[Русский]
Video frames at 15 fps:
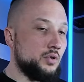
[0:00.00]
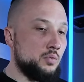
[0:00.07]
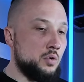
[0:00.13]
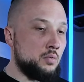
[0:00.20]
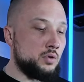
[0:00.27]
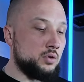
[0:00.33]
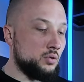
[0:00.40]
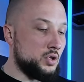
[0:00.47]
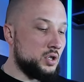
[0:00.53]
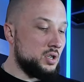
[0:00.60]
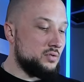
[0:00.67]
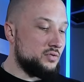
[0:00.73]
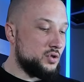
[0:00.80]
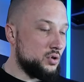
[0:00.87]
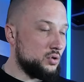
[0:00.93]
любом случае,
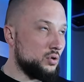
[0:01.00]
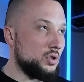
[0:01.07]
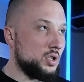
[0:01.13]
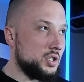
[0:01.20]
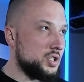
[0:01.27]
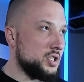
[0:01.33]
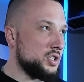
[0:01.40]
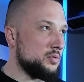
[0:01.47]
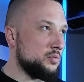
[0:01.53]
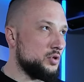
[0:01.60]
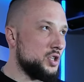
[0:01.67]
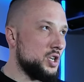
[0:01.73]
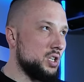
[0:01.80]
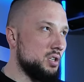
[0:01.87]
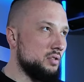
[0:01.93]
все только через
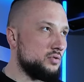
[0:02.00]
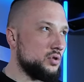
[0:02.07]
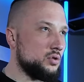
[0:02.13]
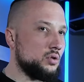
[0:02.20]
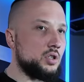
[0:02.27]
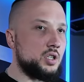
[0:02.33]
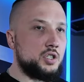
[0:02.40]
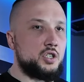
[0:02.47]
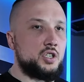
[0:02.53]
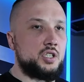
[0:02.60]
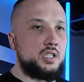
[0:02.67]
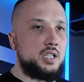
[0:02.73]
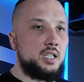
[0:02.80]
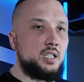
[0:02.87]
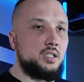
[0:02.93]
обучение, все только через
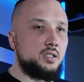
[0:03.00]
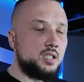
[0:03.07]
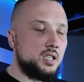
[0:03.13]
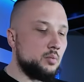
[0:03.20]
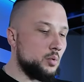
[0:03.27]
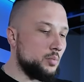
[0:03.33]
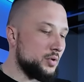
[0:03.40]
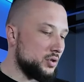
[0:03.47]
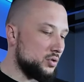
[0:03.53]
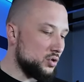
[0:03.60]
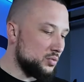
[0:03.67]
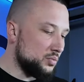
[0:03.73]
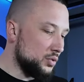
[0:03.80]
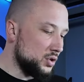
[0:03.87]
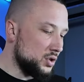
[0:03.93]
знания. Это самый простой
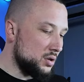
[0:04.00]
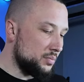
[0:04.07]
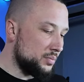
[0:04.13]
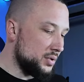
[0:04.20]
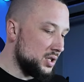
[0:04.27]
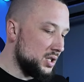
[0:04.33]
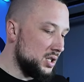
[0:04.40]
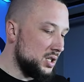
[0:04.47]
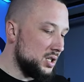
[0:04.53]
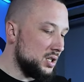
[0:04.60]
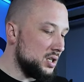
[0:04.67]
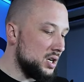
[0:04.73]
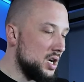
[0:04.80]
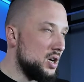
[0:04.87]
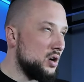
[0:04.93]
способ.
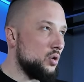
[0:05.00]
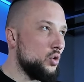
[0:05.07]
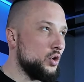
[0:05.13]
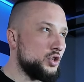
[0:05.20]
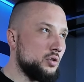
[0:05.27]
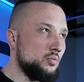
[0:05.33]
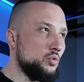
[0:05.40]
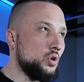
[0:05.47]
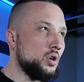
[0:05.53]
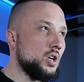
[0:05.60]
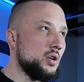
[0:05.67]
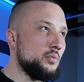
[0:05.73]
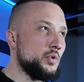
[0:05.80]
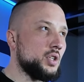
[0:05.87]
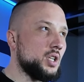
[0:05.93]
И очень много
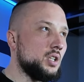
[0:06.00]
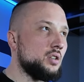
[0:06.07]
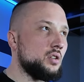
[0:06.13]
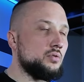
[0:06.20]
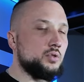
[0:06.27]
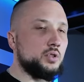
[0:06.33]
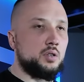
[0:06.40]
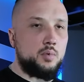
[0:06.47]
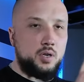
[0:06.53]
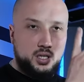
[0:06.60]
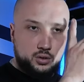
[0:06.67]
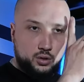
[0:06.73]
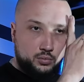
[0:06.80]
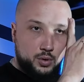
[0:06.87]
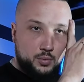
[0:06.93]
комментаторов. Вот, ребят, на
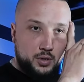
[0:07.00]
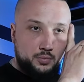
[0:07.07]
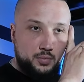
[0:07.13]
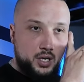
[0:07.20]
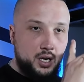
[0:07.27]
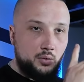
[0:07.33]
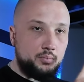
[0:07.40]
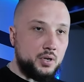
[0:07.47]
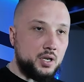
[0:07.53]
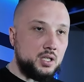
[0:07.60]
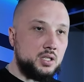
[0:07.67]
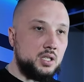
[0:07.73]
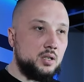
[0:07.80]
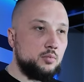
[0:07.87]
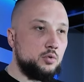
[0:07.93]
тот момент, пока мы
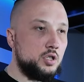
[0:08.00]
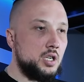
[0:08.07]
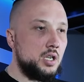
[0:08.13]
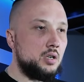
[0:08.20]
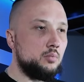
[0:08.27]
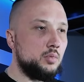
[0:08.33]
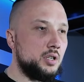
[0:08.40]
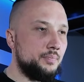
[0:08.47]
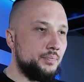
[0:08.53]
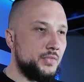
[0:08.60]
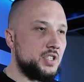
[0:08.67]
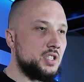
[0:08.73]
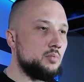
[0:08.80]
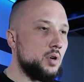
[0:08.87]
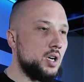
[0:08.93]
проходили обучение, мы
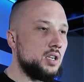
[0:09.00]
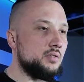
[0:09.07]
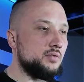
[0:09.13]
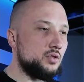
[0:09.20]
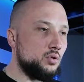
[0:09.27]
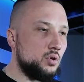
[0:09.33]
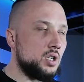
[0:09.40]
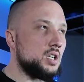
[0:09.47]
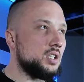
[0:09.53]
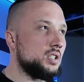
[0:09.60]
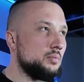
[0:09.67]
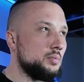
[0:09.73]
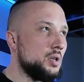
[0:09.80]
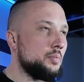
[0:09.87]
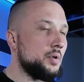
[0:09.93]
снимали в сториках, там, да,